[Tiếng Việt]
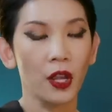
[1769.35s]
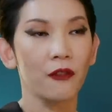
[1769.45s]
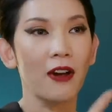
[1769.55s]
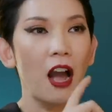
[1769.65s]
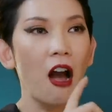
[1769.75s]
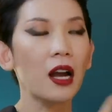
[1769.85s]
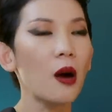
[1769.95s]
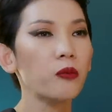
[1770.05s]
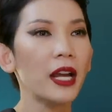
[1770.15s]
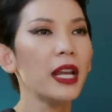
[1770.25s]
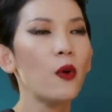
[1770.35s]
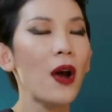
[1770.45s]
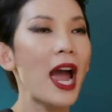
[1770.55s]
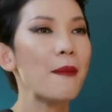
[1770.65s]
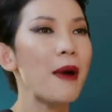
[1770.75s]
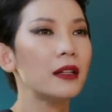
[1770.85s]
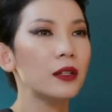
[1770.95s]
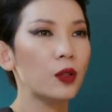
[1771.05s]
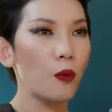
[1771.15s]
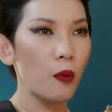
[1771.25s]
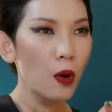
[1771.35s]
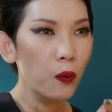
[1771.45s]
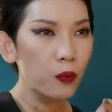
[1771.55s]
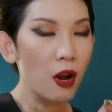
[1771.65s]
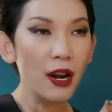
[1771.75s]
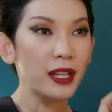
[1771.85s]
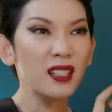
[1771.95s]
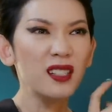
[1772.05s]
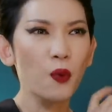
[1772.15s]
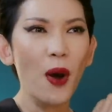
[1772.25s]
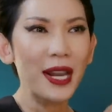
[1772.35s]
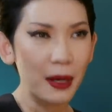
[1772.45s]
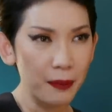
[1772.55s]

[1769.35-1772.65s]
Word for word: Và họ không thể yêu hai ba người cùng một lúc. Đó là những người quá đặc